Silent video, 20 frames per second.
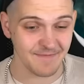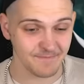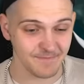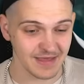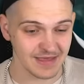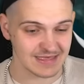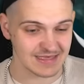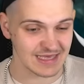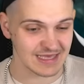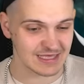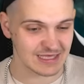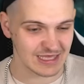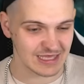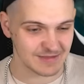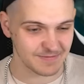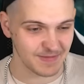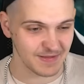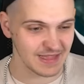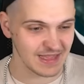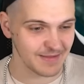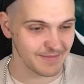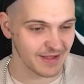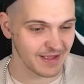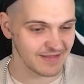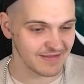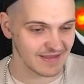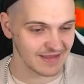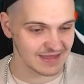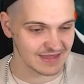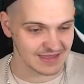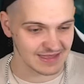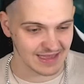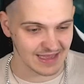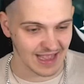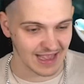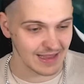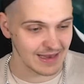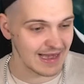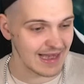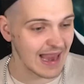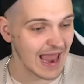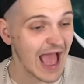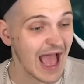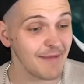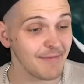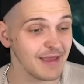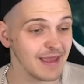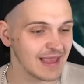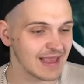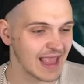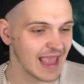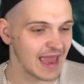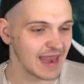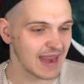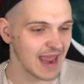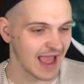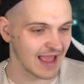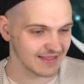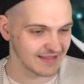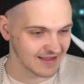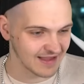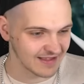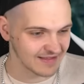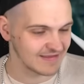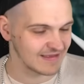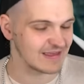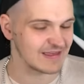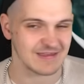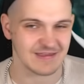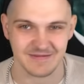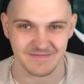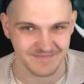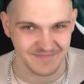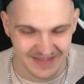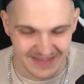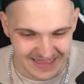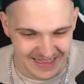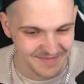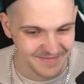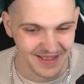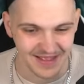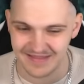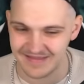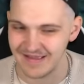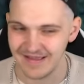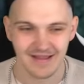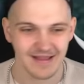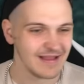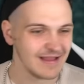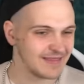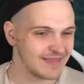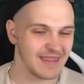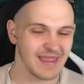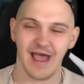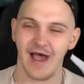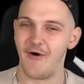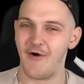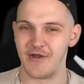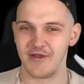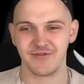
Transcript: mich, ich, ich bin jemand, ich labere gerne Uncut. Ich bin jemand, na, ne, auch in